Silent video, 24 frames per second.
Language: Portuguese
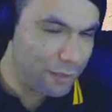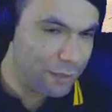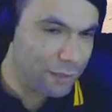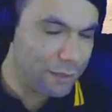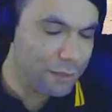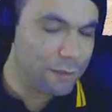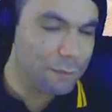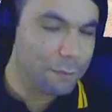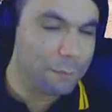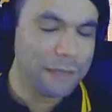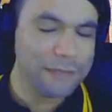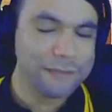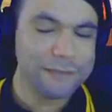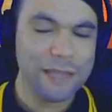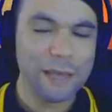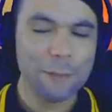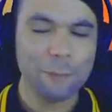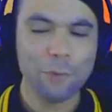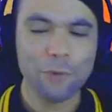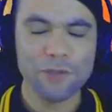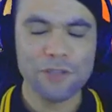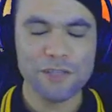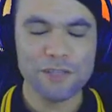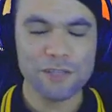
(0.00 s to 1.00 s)
Positivo. Tipo.
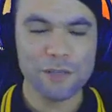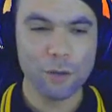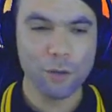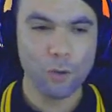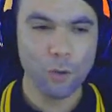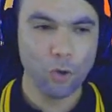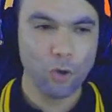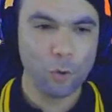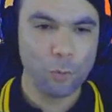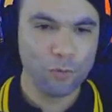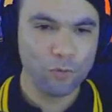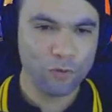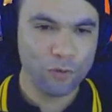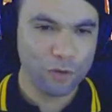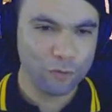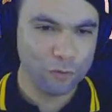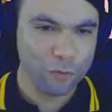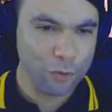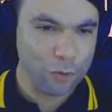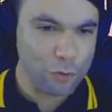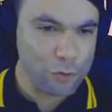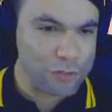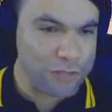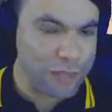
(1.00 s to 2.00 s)
Mantenha a posição louco, por
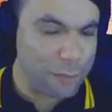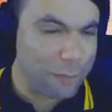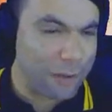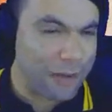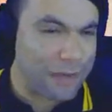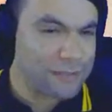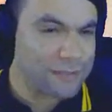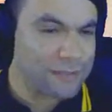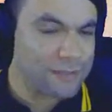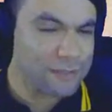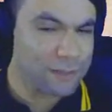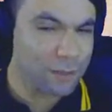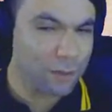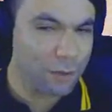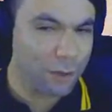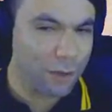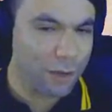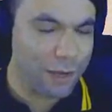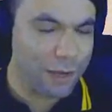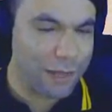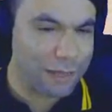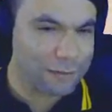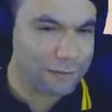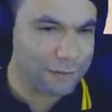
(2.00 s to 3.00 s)
favor. Os demais
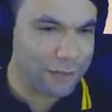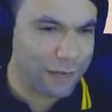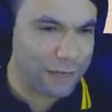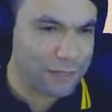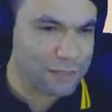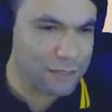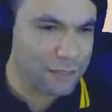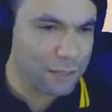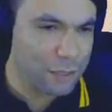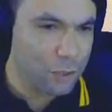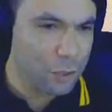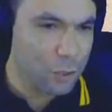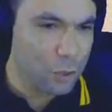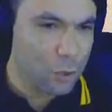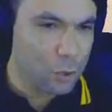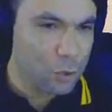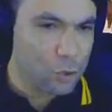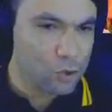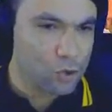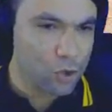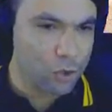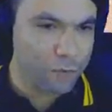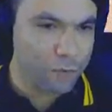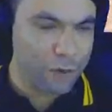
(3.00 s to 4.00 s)
estão logo atrás.
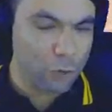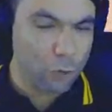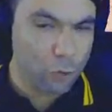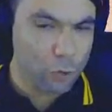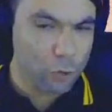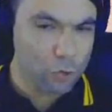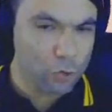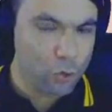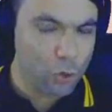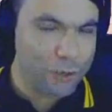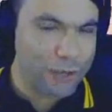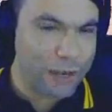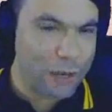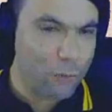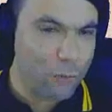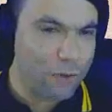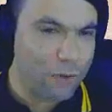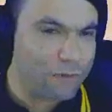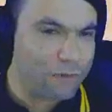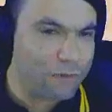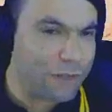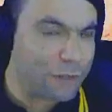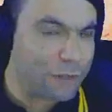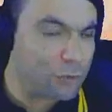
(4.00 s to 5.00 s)
O senhor vai
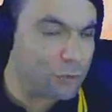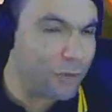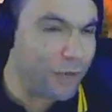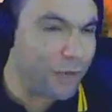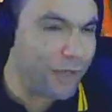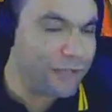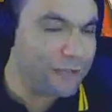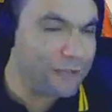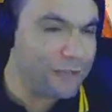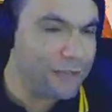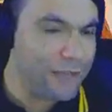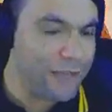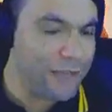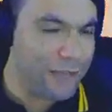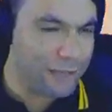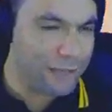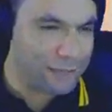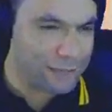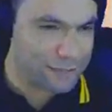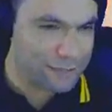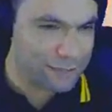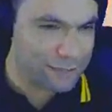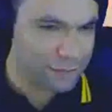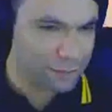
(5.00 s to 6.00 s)
contornar com a viatura entre
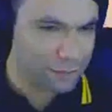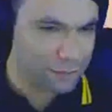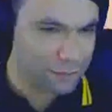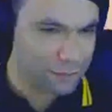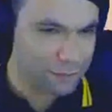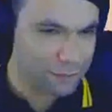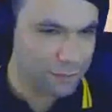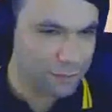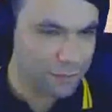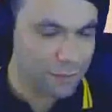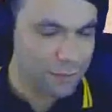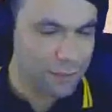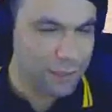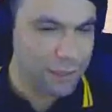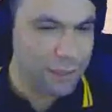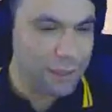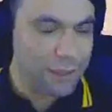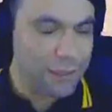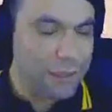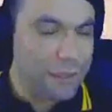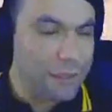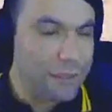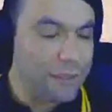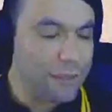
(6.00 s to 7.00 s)
eles
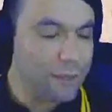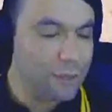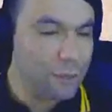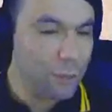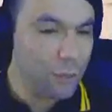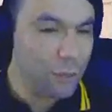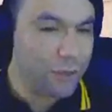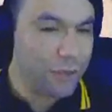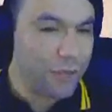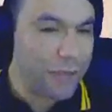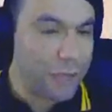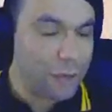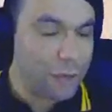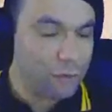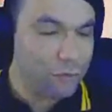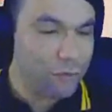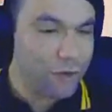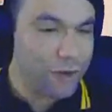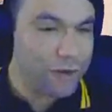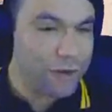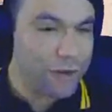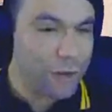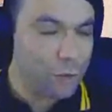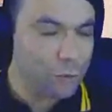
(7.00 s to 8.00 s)
e eu não
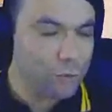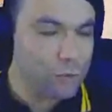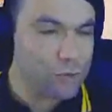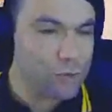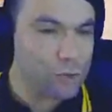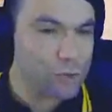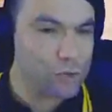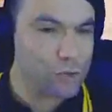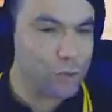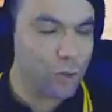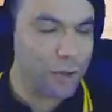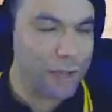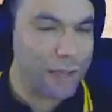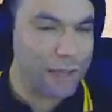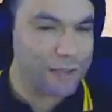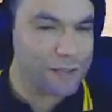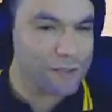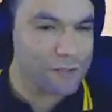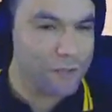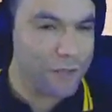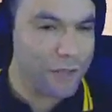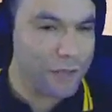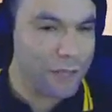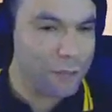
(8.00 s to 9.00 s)
quero ver nenhum dos seus
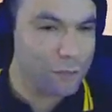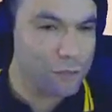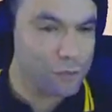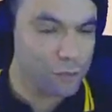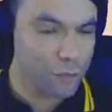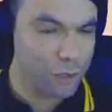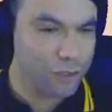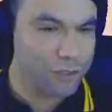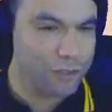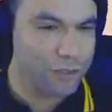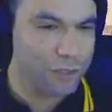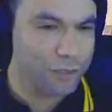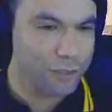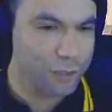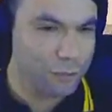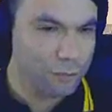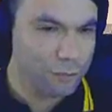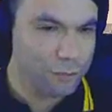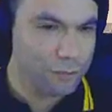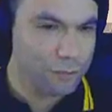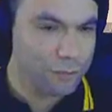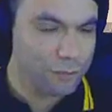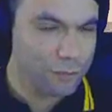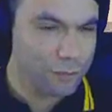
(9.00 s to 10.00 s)
colegas ferido. O senhor
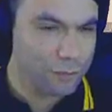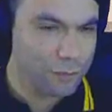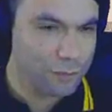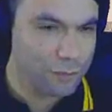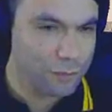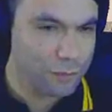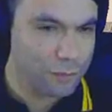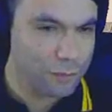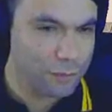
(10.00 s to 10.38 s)
entendeu?